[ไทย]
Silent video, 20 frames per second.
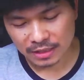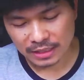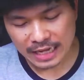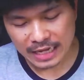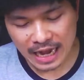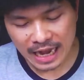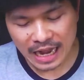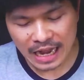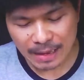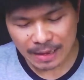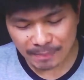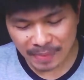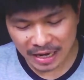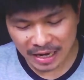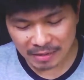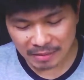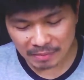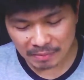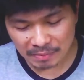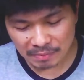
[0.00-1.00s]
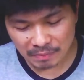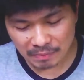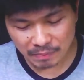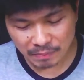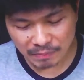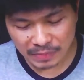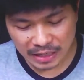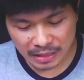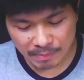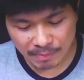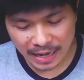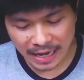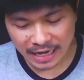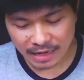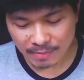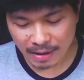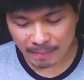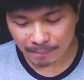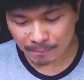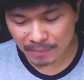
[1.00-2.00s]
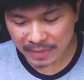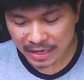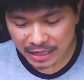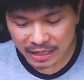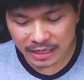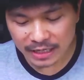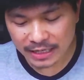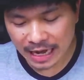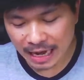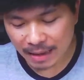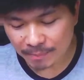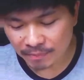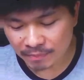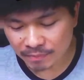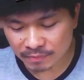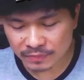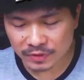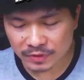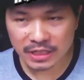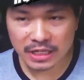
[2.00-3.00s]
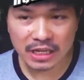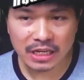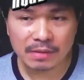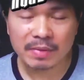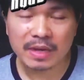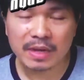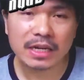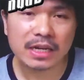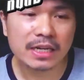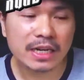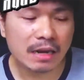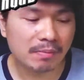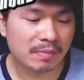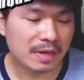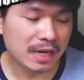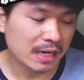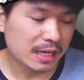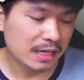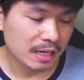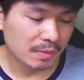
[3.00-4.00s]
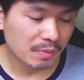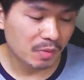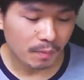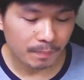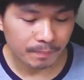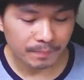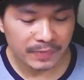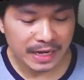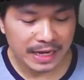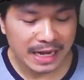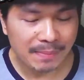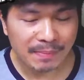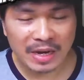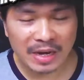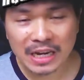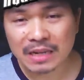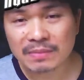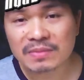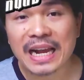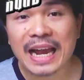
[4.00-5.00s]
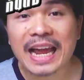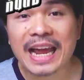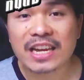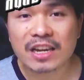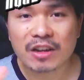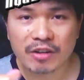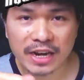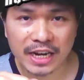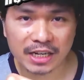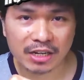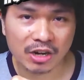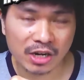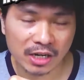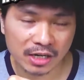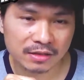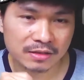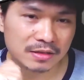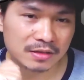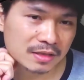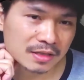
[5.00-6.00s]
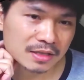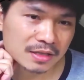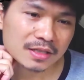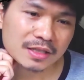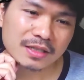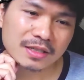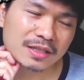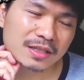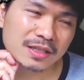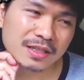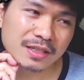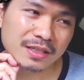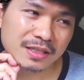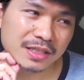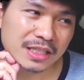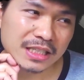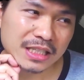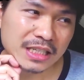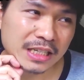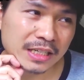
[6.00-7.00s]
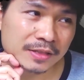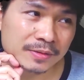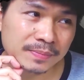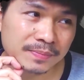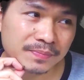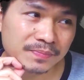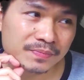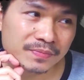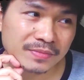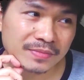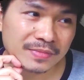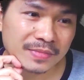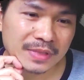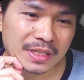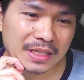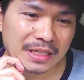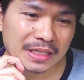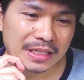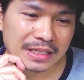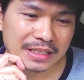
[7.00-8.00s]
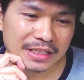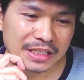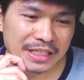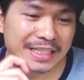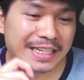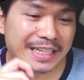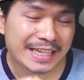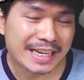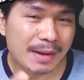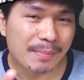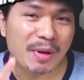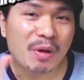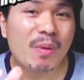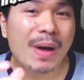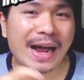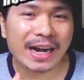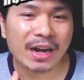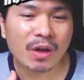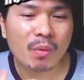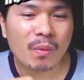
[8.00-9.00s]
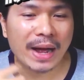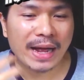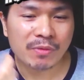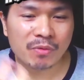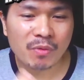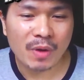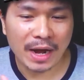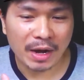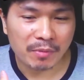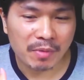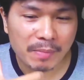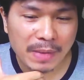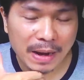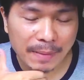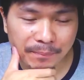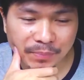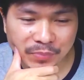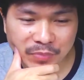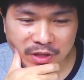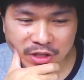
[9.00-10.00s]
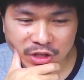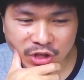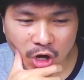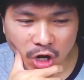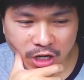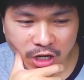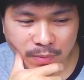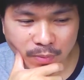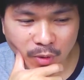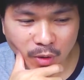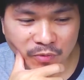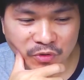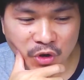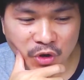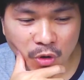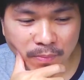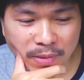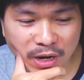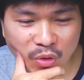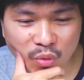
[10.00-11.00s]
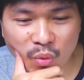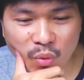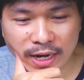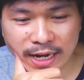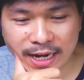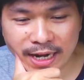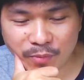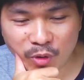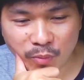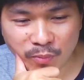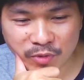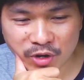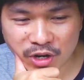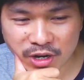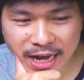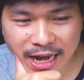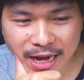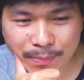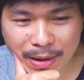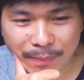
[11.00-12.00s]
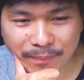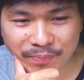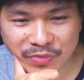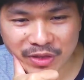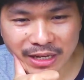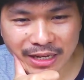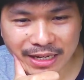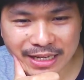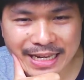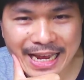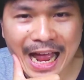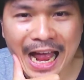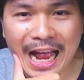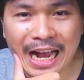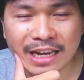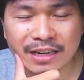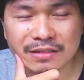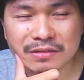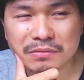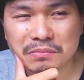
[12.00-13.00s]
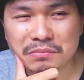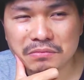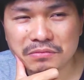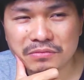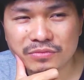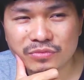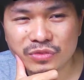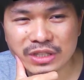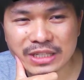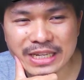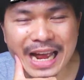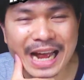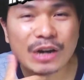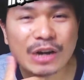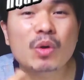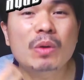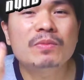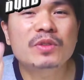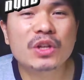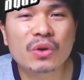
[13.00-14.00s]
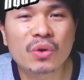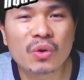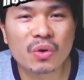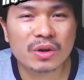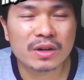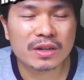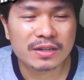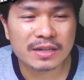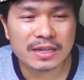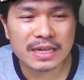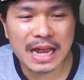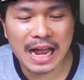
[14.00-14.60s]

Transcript: ถ้าเป็นมือใหม่แบบไม่เคยทำสีไม่เคยทำอะไรเลยเนี่ยผมแนะนำให้เริ่มจากไฮเกรดก่อนจริงๆอย่าไปหวังรางวัลหวังว่าแบบตอนที่ผมส่งประกวดอ่ะผมก็แค่แบบ อยากร่วมสนุกอ